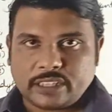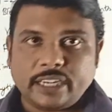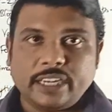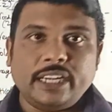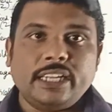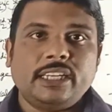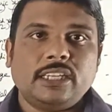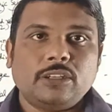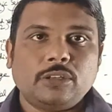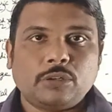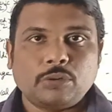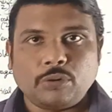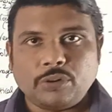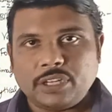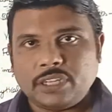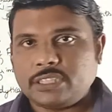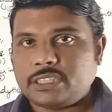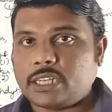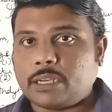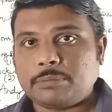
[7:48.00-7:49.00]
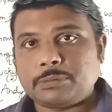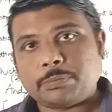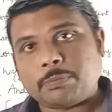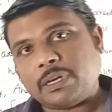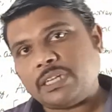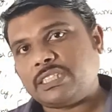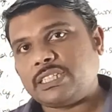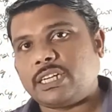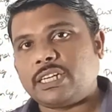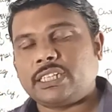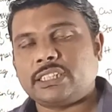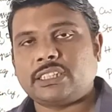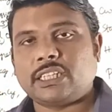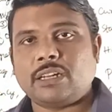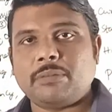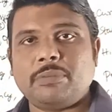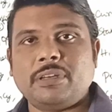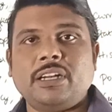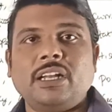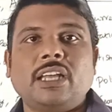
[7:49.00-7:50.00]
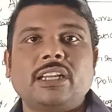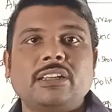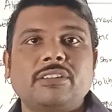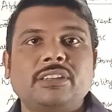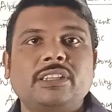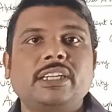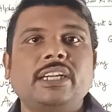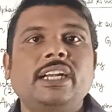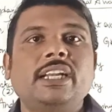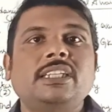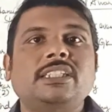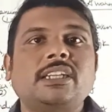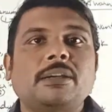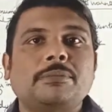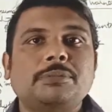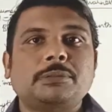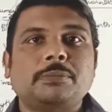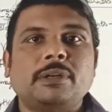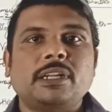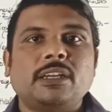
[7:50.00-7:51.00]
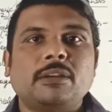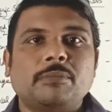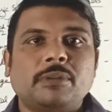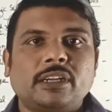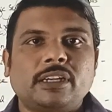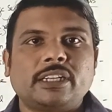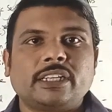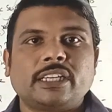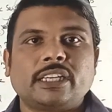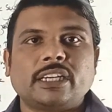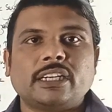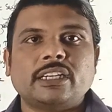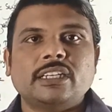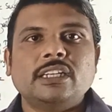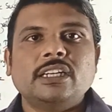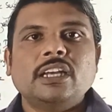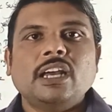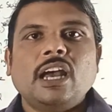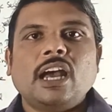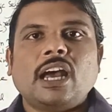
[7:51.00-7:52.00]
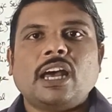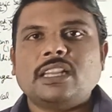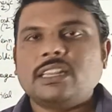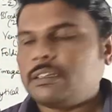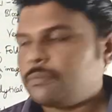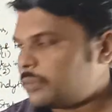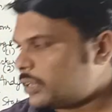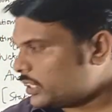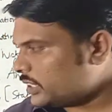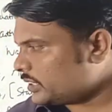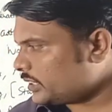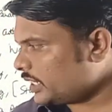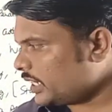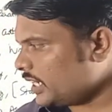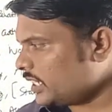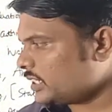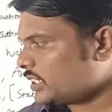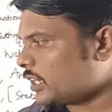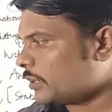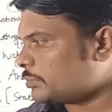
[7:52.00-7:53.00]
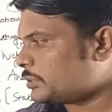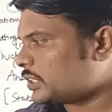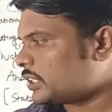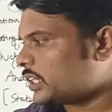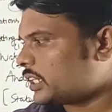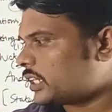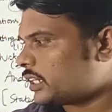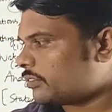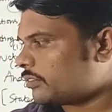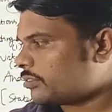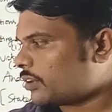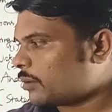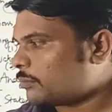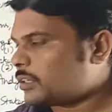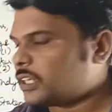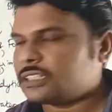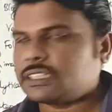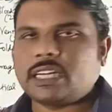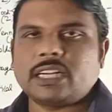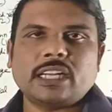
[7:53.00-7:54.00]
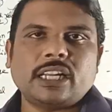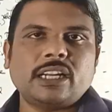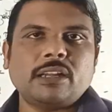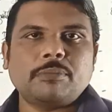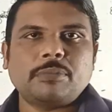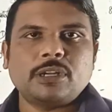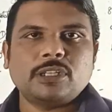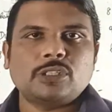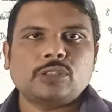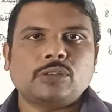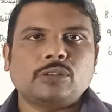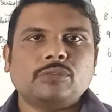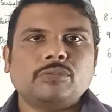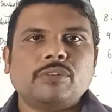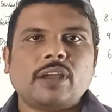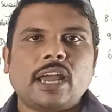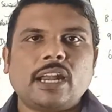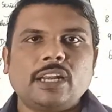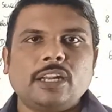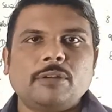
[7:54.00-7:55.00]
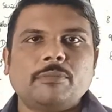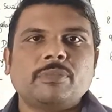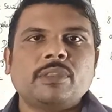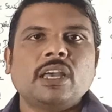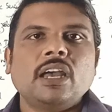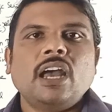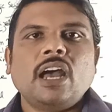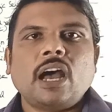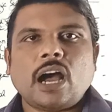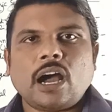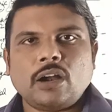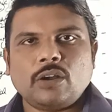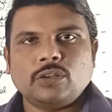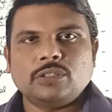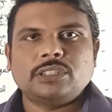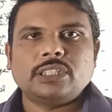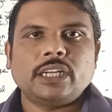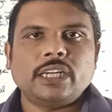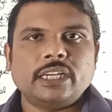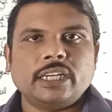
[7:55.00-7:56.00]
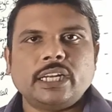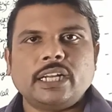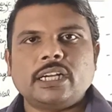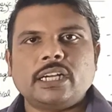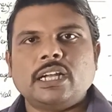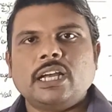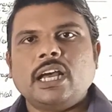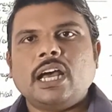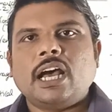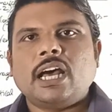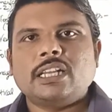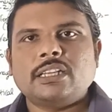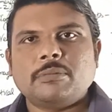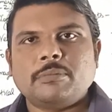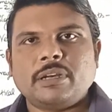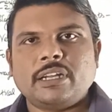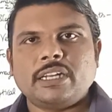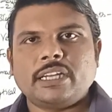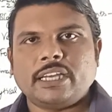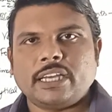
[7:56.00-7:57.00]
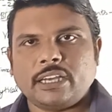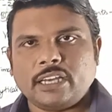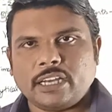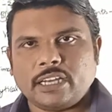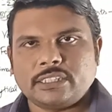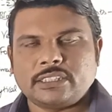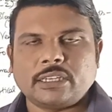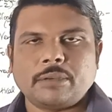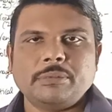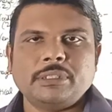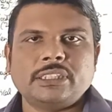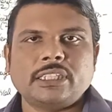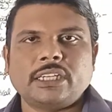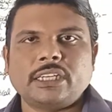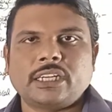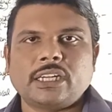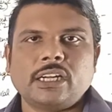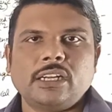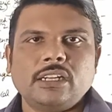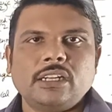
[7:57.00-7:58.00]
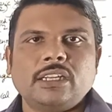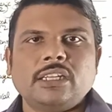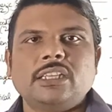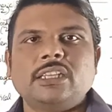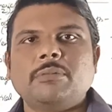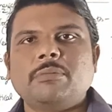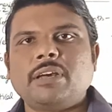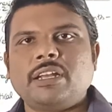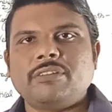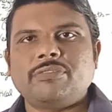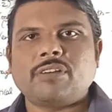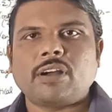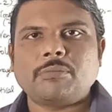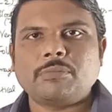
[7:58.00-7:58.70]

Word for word: த்ரீ டி டூ டி ஷேப்ஸ் படிச்சிருக்கீங்க சில பேர் அந்த த்ரீ டி ஷேப்ஸ் படிக்க மாட்டீங்க அந்த மாதிரி த்ரீ டி ஷேப்ஸுக்கு இருக்கிற ஃபார்முலாஸ்லாம் நிறைய படிச்சுக்கணும் வேல்யூம் ஆலோ சிலிண்டர் அந்த மாதிரி செமி சர்க்கிள் இந்த மாதிரி